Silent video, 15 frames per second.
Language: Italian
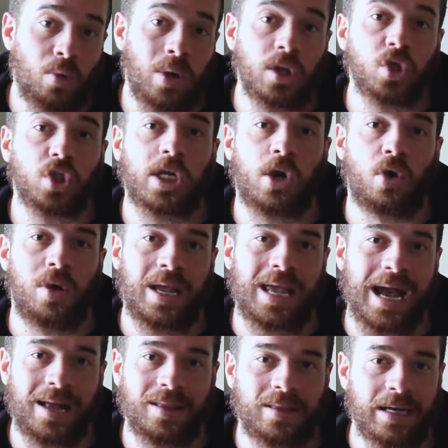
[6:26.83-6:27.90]
Quando sarò in
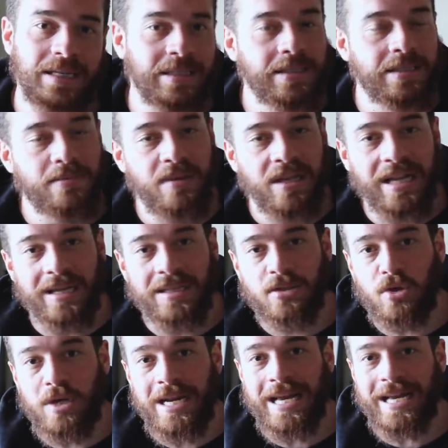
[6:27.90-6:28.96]
cat la sensibilità
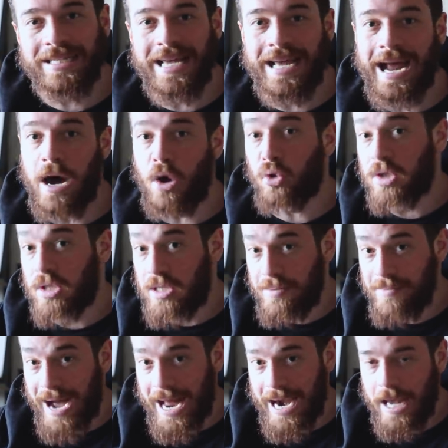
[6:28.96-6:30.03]
insulinica sarà
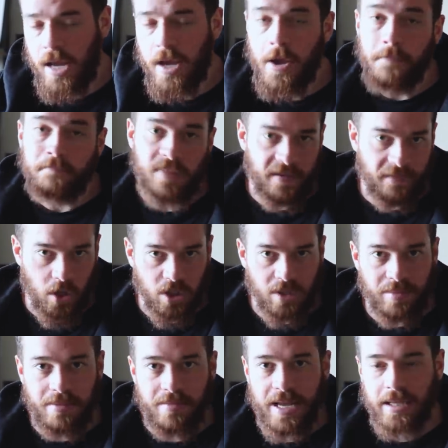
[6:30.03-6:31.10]
ottimale
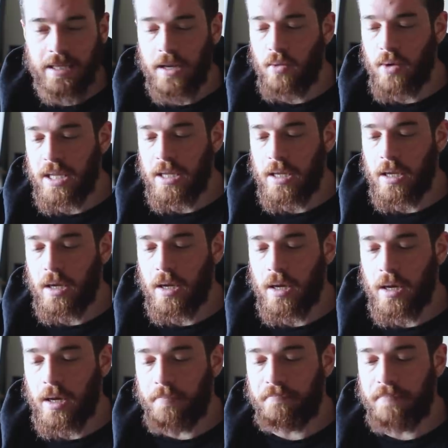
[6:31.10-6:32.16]
verosimilmente, quindi eh,